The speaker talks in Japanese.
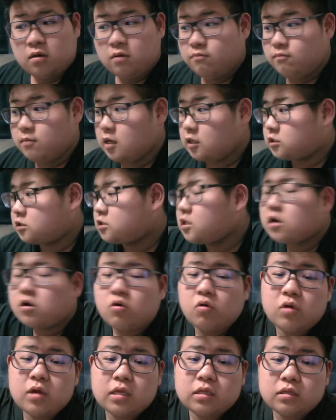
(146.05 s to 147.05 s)
めっちゃ
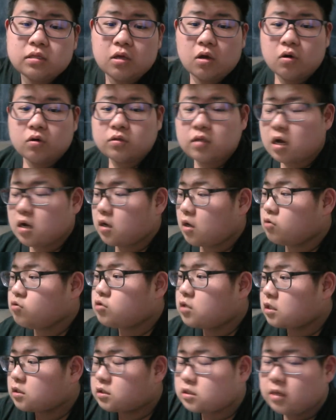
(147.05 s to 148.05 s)
怖えんだよ。なんか
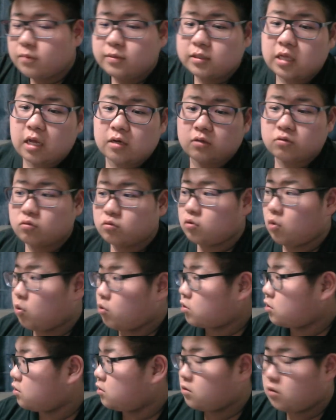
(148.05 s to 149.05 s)
受付みたいなとこで、
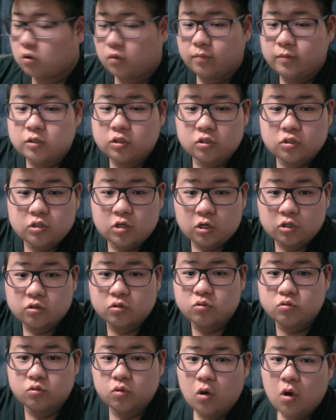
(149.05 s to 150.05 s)
俺、なんかみんな睨んで
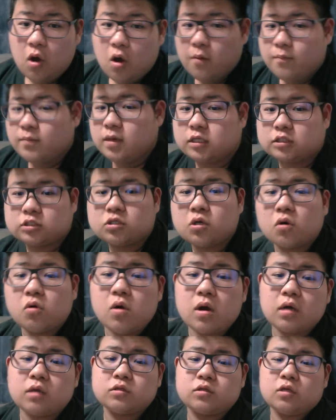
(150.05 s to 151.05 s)
くんの。めっちゃ
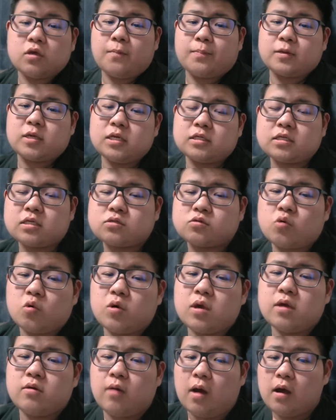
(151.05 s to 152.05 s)
怖かった。やっぱ警察
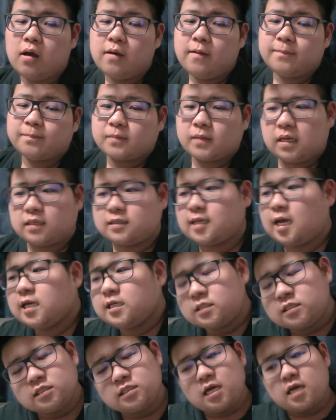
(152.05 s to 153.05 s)
怖えわ。まあ、耐
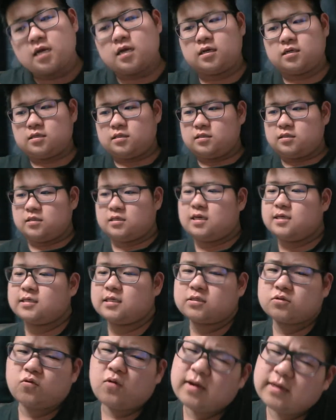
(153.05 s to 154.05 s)
震なんか、警
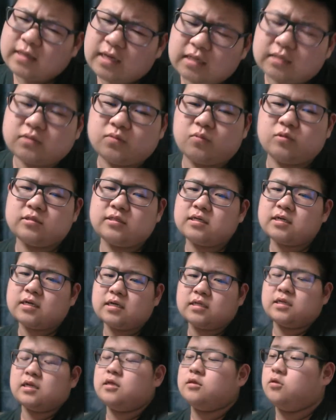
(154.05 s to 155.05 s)
察怖いなって思ってるから
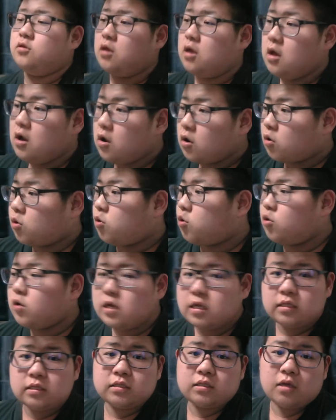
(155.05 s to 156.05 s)
いけないんだよ。怖
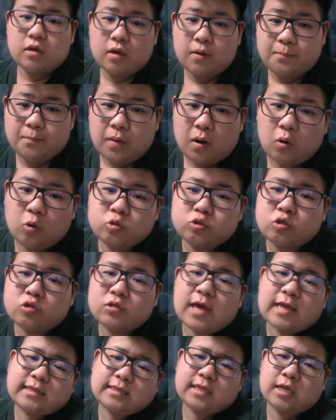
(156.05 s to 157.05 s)
えんだよ、やっぱ。大
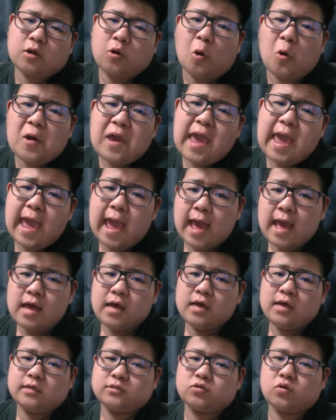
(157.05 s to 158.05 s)
人って怖え
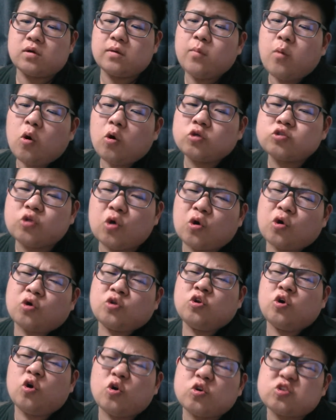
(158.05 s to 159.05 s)
それも男
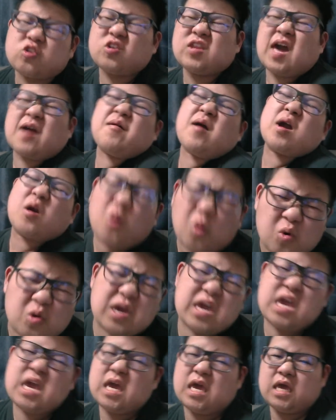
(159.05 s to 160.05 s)
の大人は怖
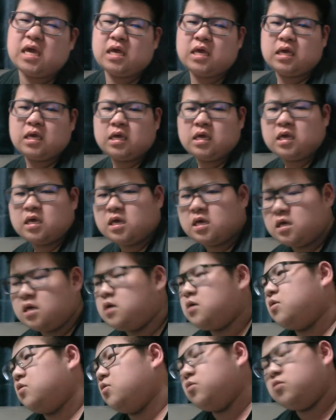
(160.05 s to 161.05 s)
え
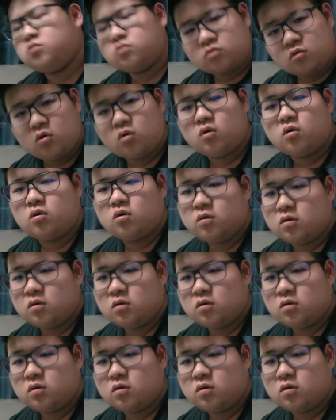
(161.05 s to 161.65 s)
ほんと。